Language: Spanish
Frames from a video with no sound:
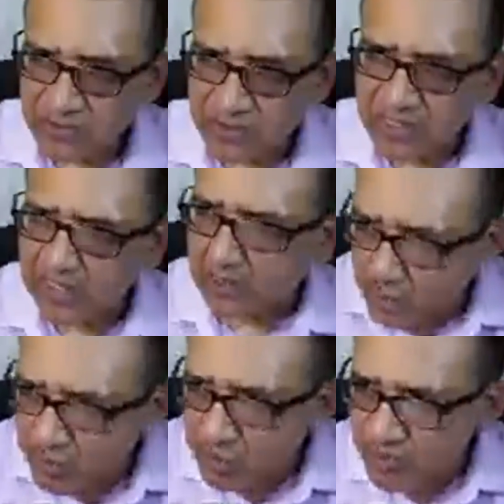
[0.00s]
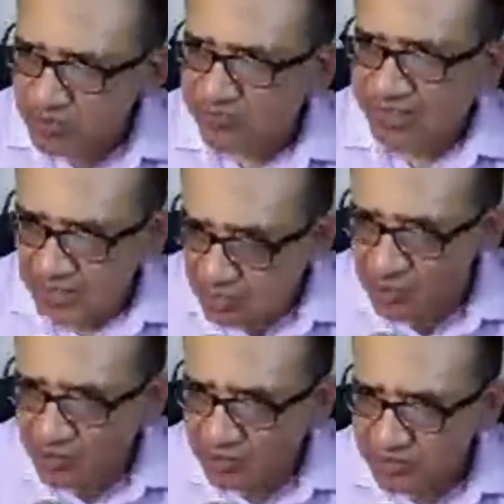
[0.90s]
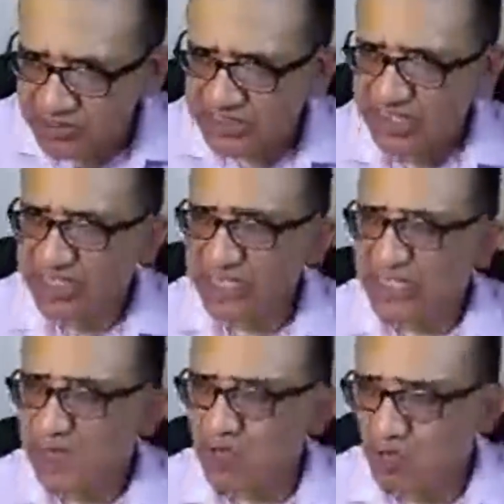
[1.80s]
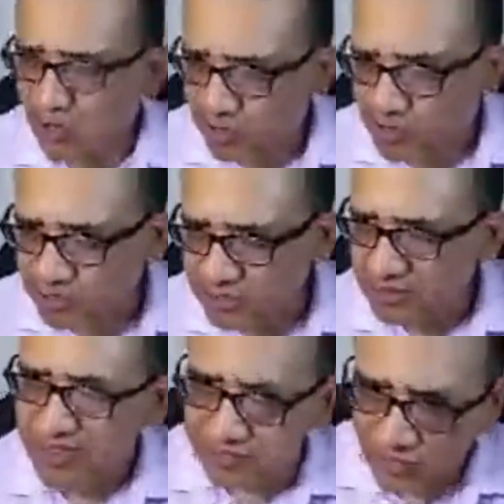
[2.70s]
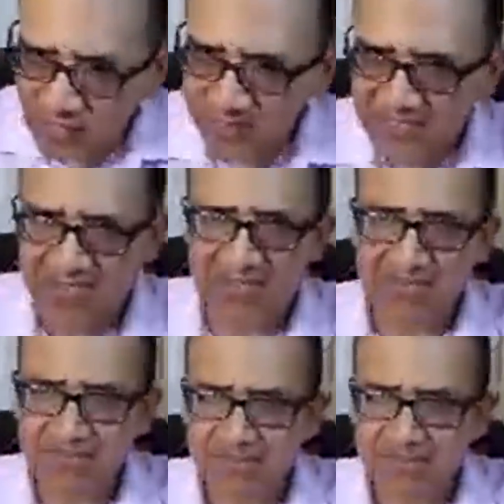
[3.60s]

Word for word: que uno falló, se equivocó y metió la pata.